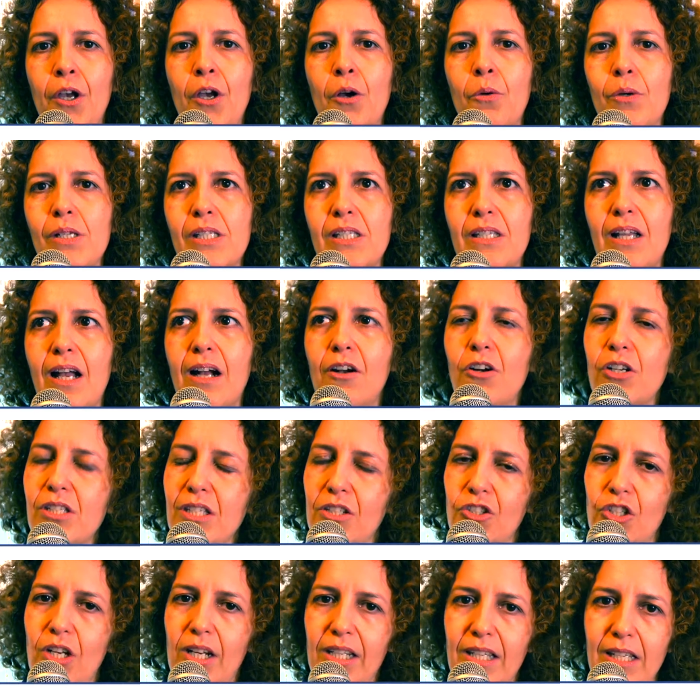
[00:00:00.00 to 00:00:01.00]
Questa
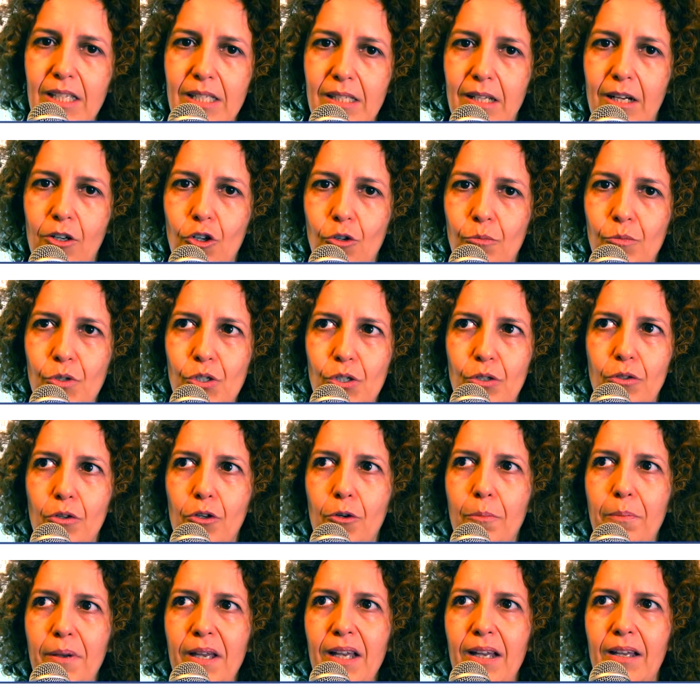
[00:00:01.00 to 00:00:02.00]
cosa ce l'ha chiesta la Commissione
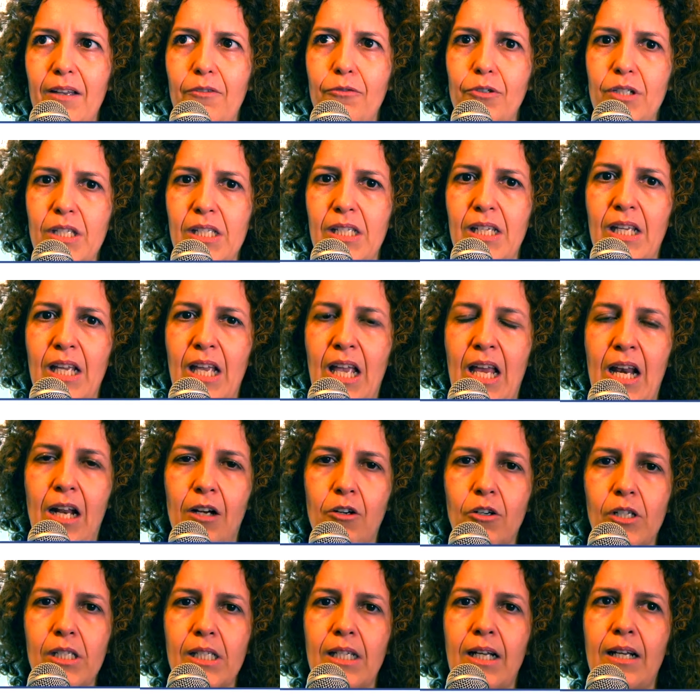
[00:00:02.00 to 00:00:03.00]
europea e forse è la
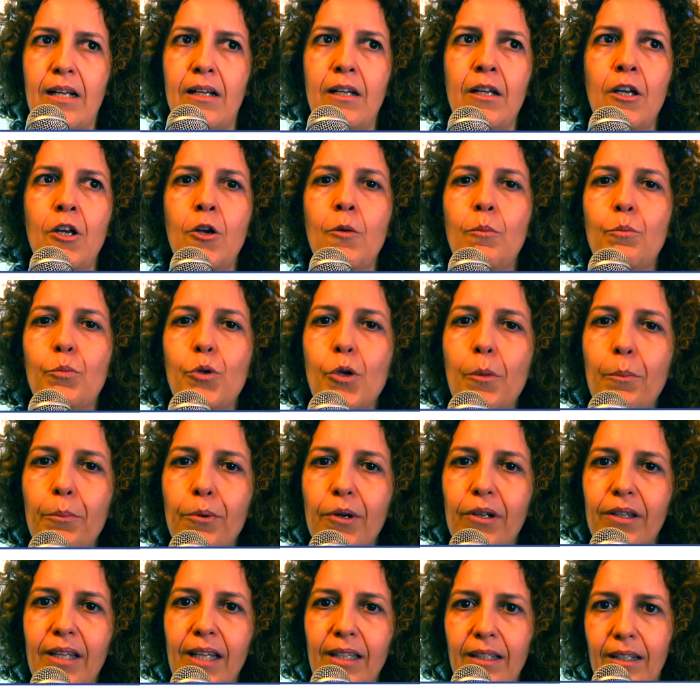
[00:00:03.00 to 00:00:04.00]
cosa più
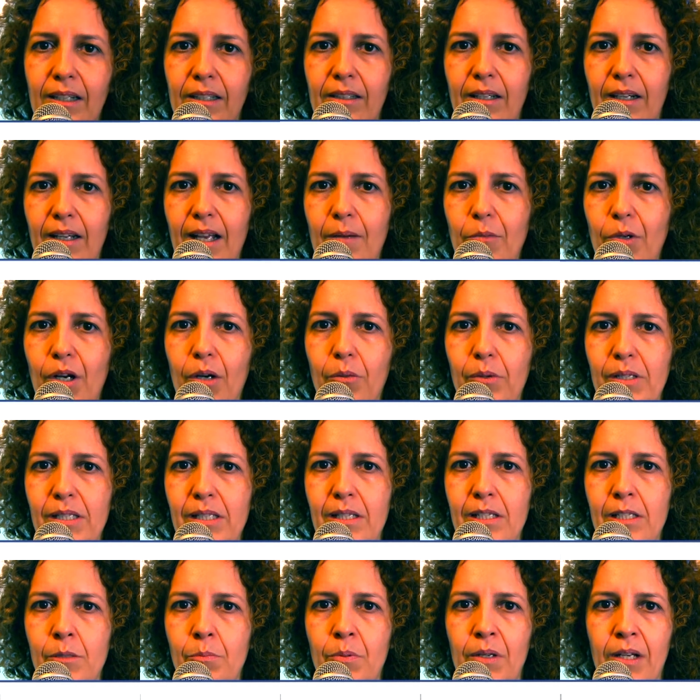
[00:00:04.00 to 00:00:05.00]
importante che traiamo da
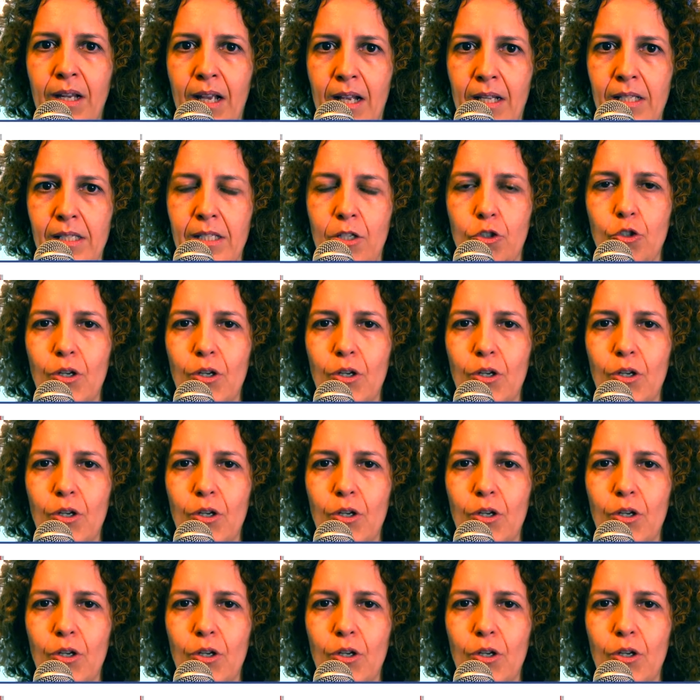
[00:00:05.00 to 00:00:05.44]
questa esperienza,